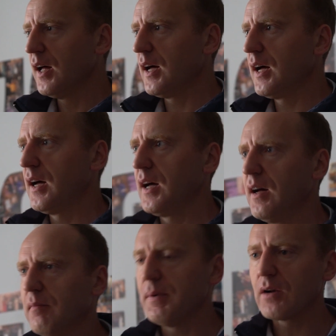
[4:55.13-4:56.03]

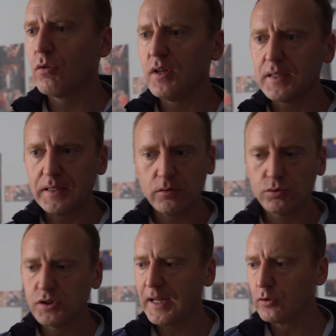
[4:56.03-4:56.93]
А, пароли э,
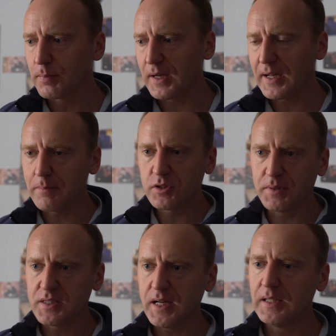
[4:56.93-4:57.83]
узнают, программы
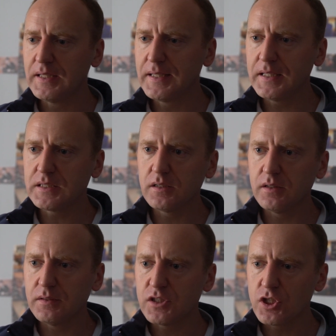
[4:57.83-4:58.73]
специальные есть
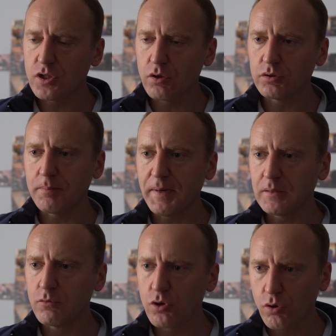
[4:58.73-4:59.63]
и через роутер,
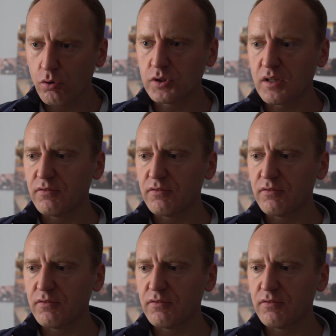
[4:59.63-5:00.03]
поэтому роутер